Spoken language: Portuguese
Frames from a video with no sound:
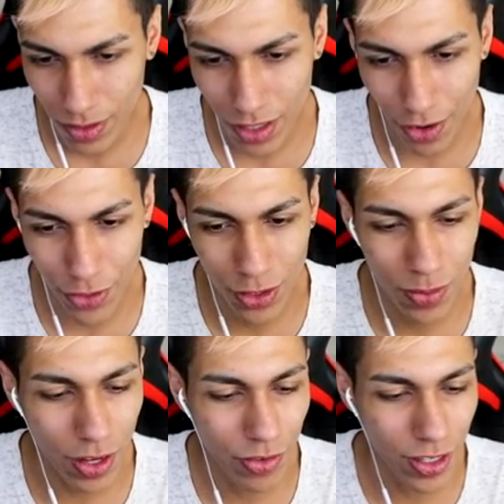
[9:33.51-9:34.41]
já fiz o que
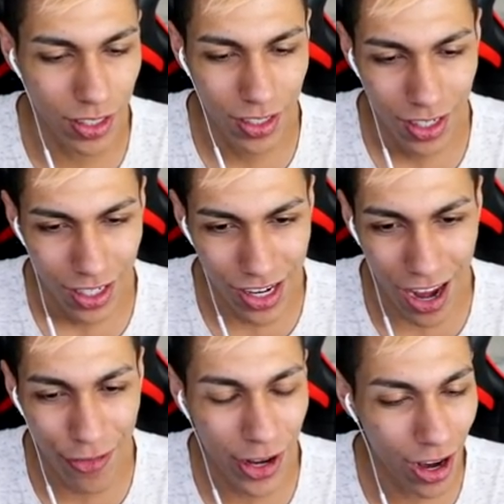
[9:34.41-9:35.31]
eu precisava de fazer. Já
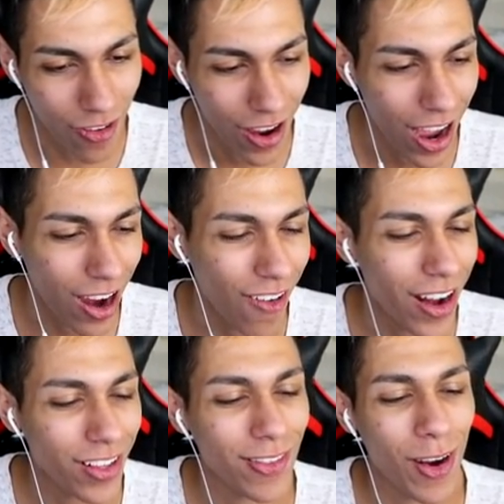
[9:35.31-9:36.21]
era, frangão.
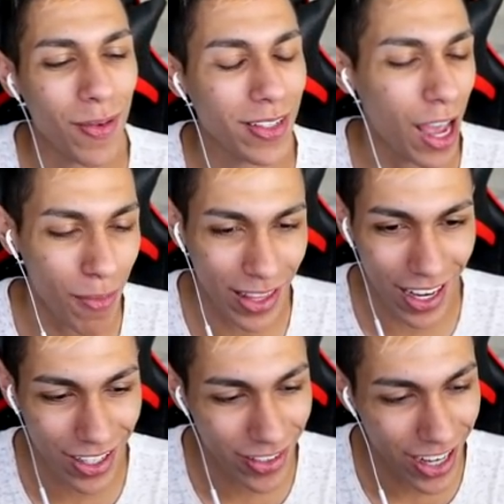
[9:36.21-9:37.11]
Agora sim vai começar a
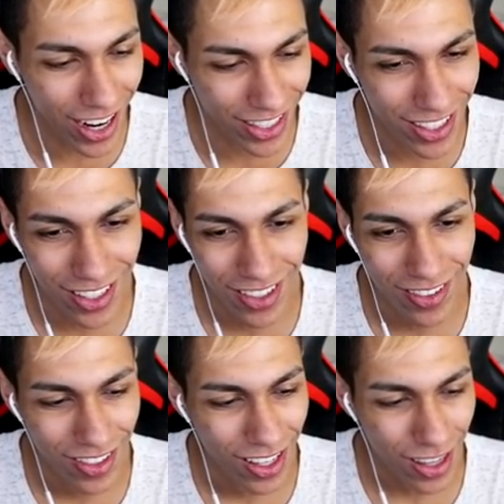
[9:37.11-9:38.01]
batalha de verdade.
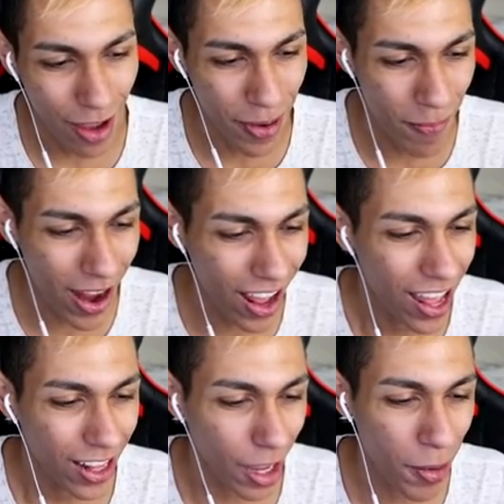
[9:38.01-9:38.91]
Tá, ah, é? prepara...
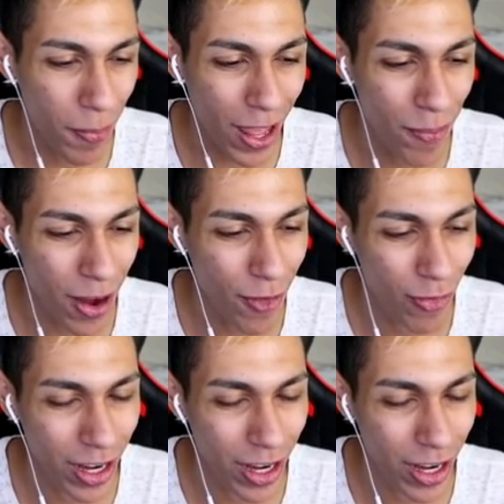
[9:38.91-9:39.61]
é? tá preparado Lá... pra ver o